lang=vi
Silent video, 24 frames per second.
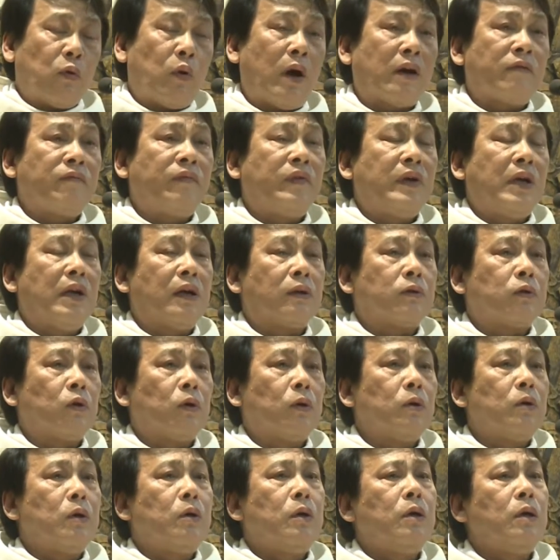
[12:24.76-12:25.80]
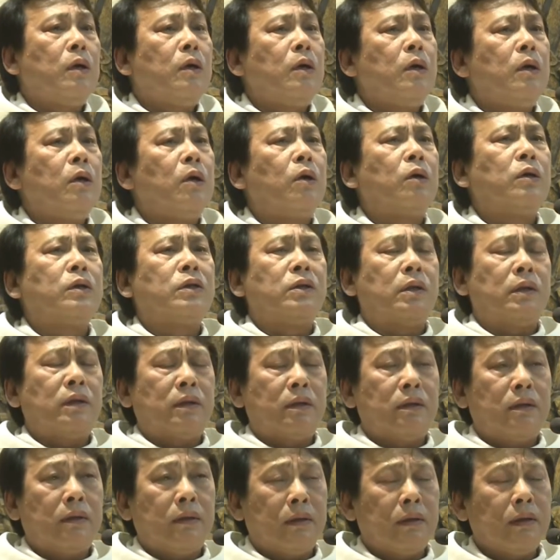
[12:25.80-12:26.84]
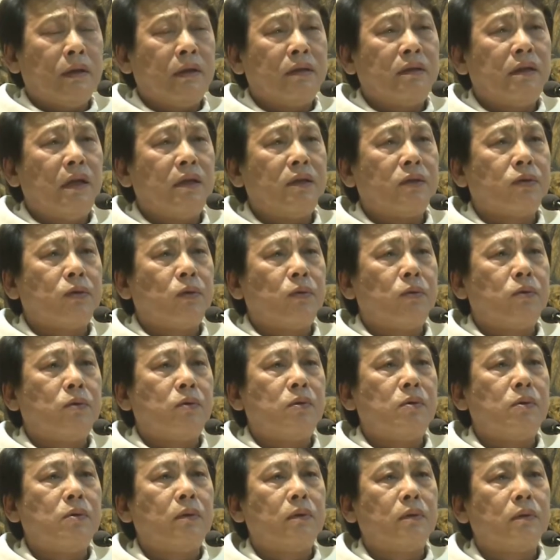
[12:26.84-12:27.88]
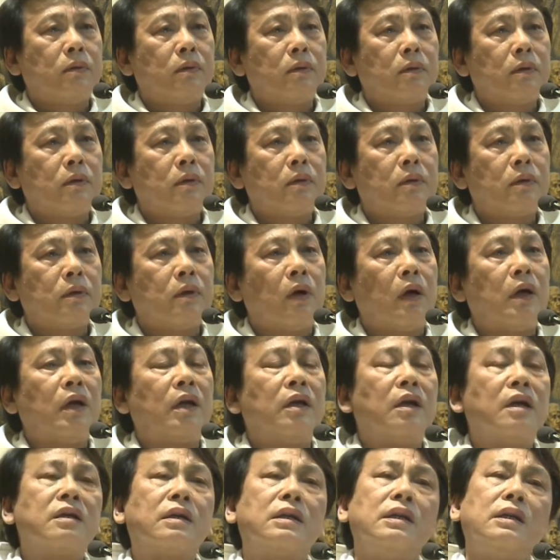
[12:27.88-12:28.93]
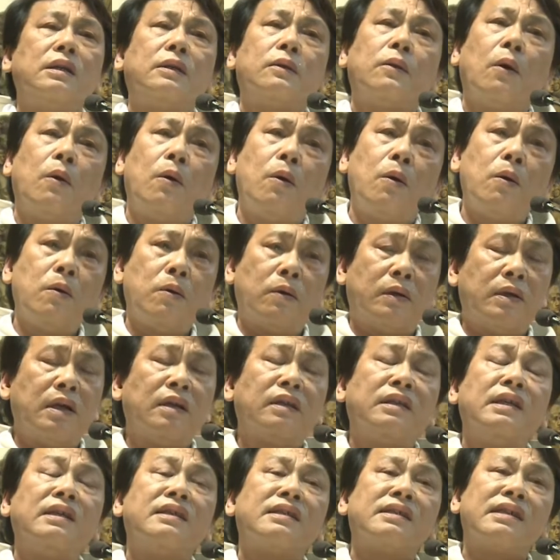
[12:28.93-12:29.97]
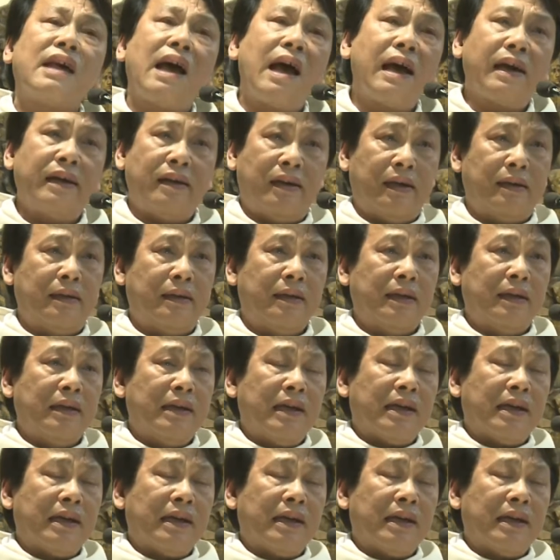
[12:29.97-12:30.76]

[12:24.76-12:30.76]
Quan philato lôi Đức Giêsu gọi là đấng Kitô, đấng thiên sai đấy,